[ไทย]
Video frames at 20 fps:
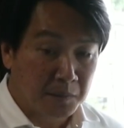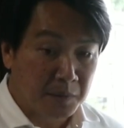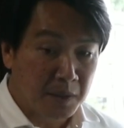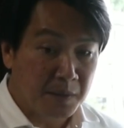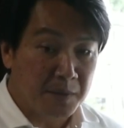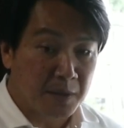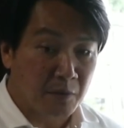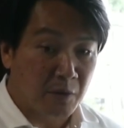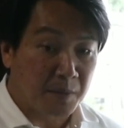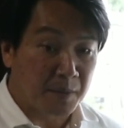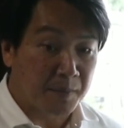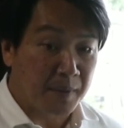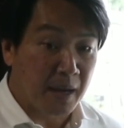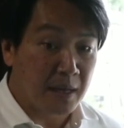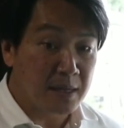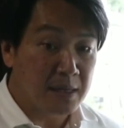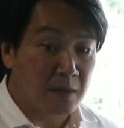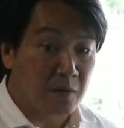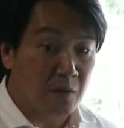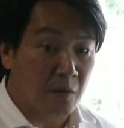ที่มีความชำนาญ
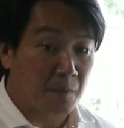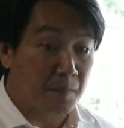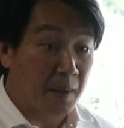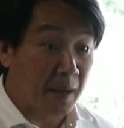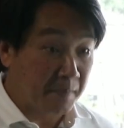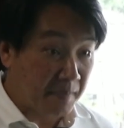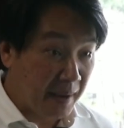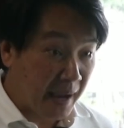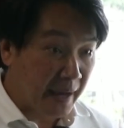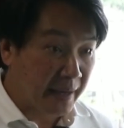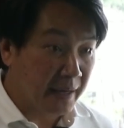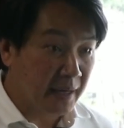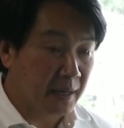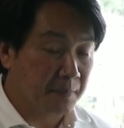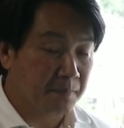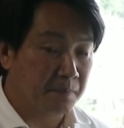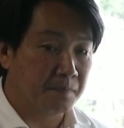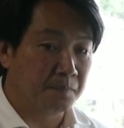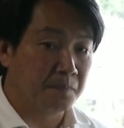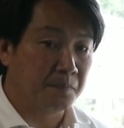เรื่องของพันไม้นะครับ